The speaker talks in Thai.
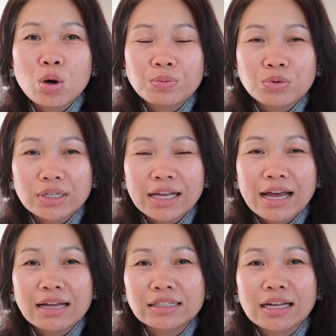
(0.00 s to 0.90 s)
ขอบคุณอีกค
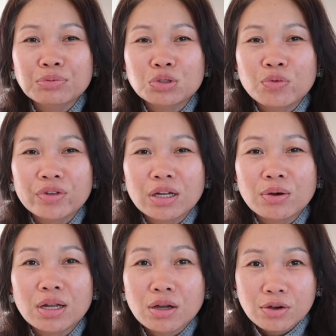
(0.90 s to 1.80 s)
รั้งที่รับชมวิดีโอ
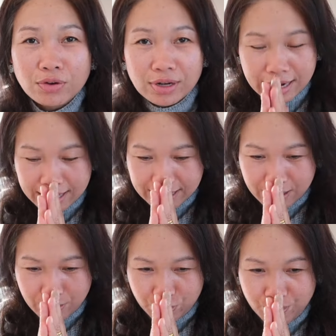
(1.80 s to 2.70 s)
แล้วก็กดไลค์นะคะ
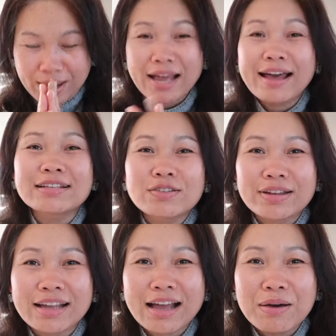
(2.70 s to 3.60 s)
ขอบคุณมากค่ะ สวัส
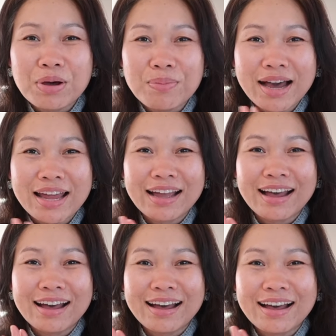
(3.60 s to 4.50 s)
ดีค่ะบ๊ายบาย นะคะ